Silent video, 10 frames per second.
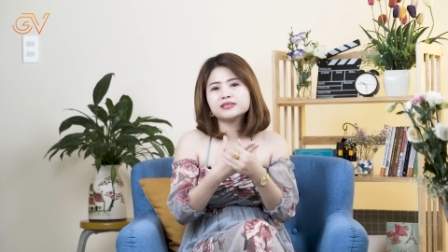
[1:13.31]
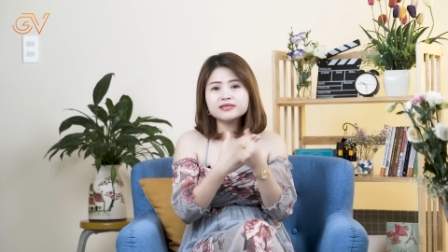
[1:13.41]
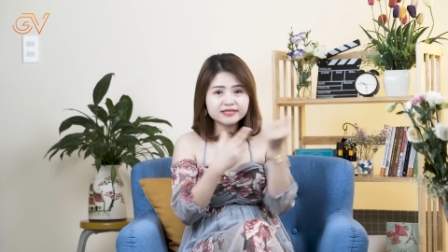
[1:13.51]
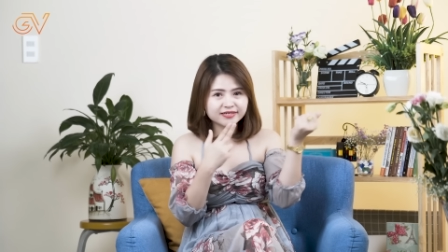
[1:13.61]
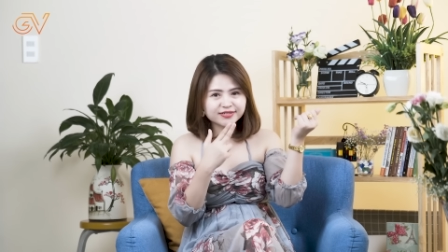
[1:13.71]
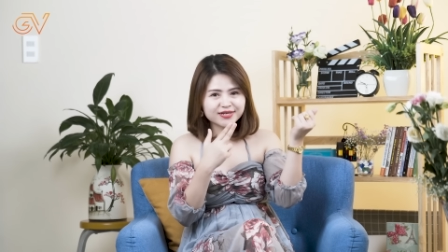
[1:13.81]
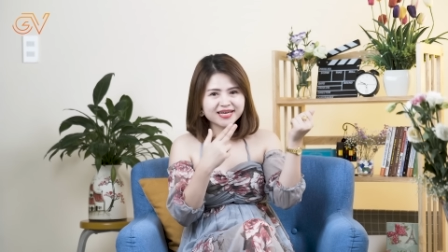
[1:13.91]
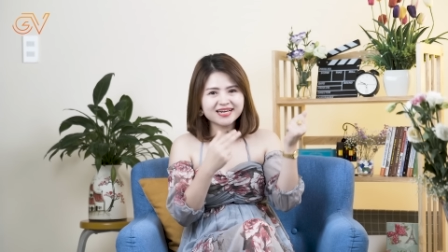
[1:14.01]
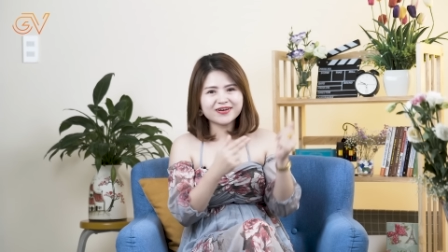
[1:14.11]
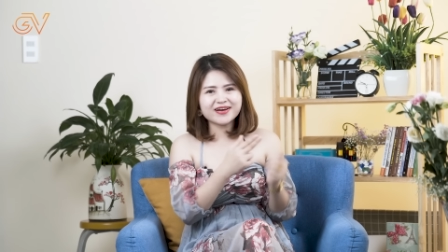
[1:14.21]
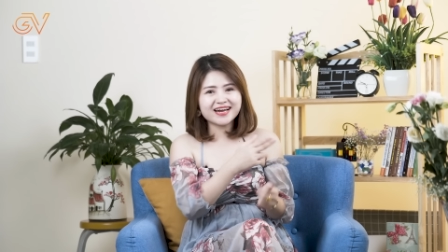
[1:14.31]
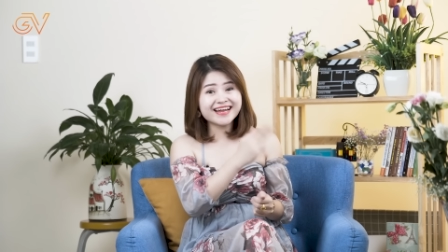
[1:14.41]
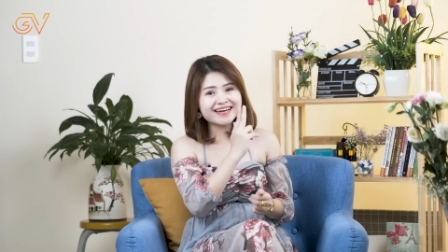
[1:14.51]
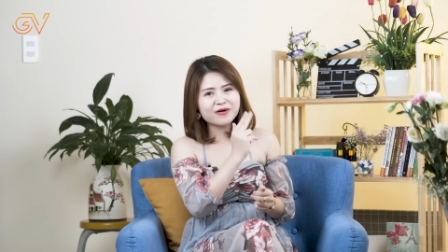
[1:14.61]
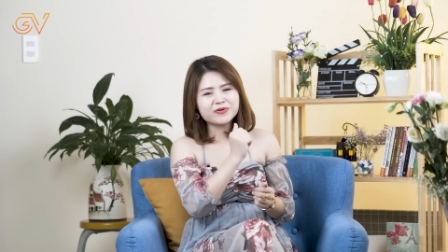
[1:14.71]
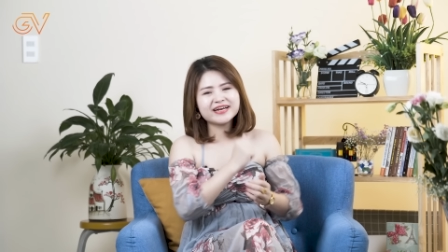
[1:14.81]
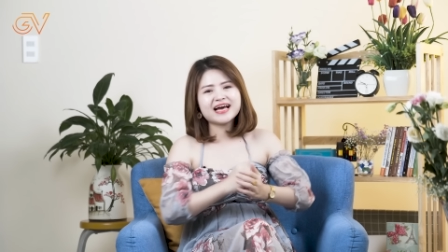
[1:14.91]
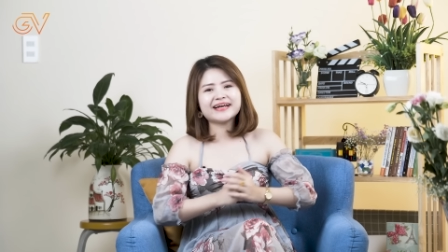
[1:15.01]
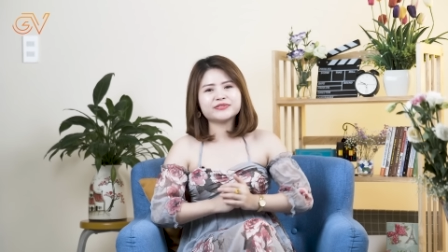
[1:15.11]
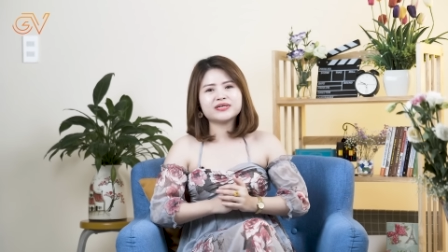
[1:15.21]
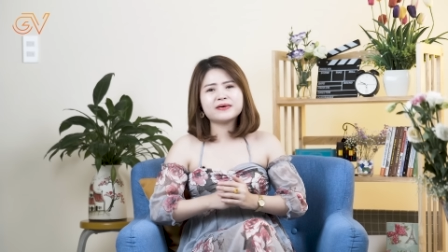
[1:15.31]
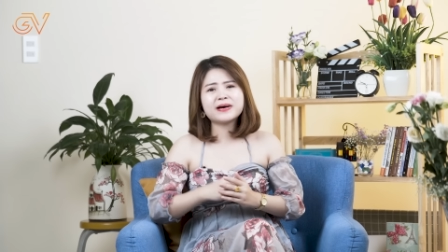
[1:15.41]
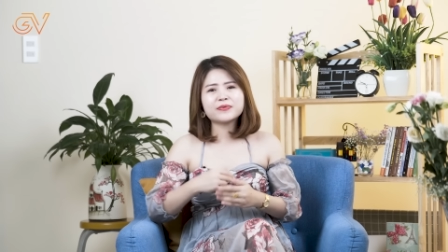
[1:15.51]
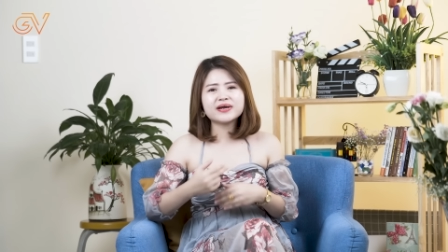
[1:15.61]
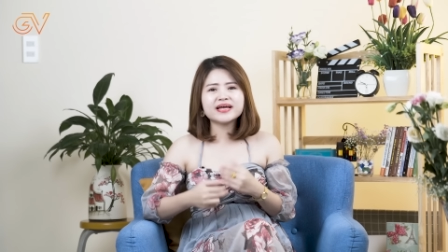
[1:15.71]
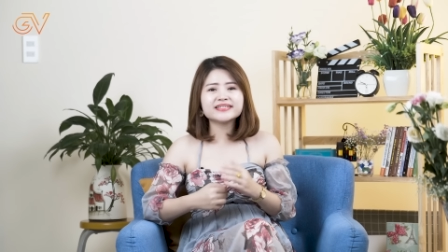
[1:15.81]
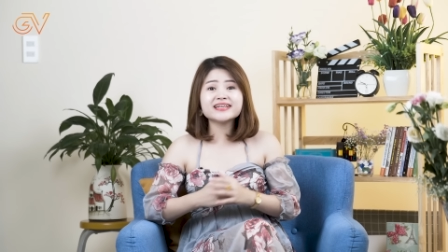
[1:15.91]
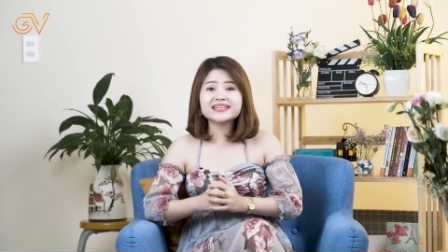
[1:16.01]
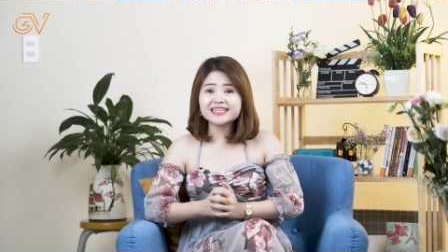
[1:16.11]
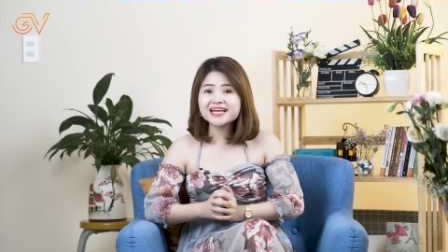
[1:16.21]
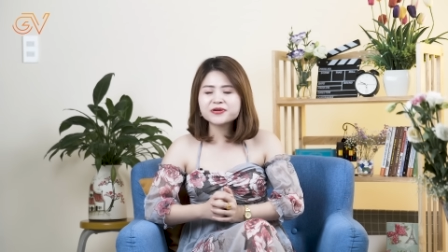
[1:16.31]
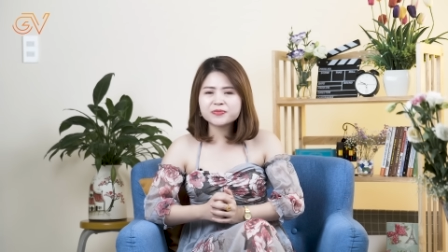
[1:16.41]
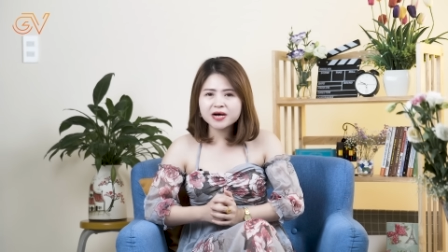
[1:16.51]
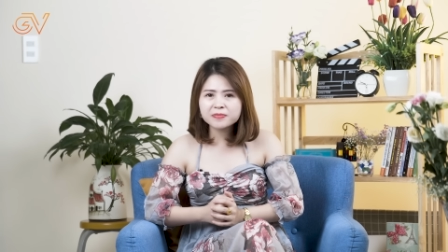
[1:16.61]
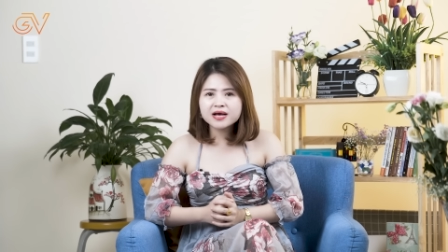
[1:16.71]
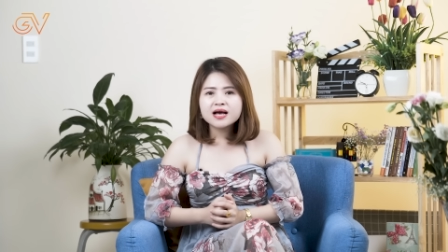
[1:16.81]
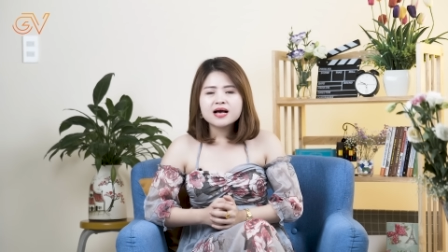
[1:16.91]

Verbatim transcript: cương cứng rồi ấy gọi là lên nòng lên đạn thì các bạn quan hệ rất là thích đúng không